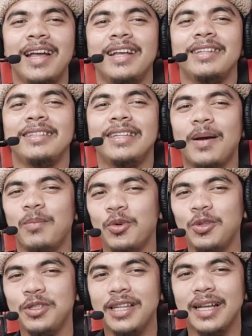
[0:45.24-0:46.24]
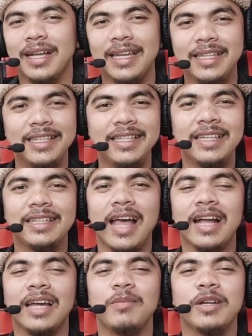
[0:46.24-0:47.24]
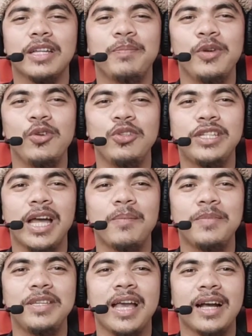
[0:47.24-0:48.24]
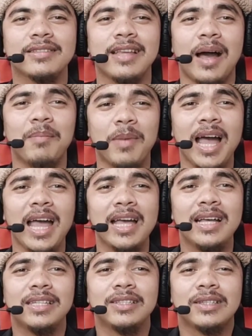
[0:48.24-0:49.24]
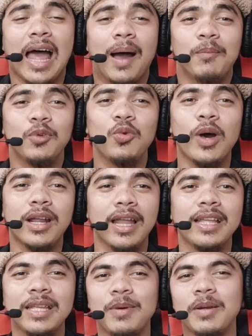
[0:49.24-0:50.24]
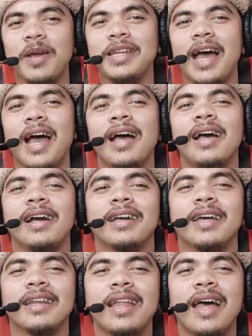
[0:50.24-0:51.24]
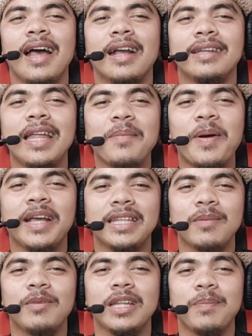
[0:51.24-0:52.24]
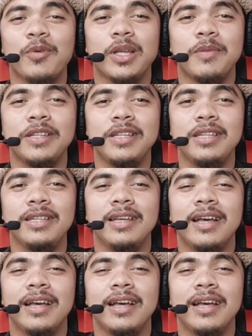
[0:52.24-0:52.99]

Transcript: Namun kali ini kita akan mereview jam yang sama namun warnanya berbeda. Karena kenapa kita mereview jam ini?